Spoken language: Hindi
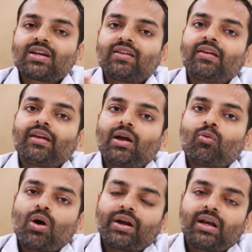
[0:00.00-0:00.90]
स्टेजिंग क्या है
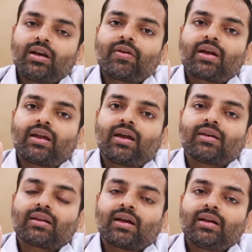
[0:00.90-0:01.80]
वो आइडेंटिफाई किया
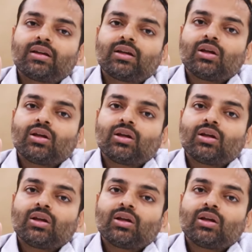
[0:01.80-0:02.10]
जाता है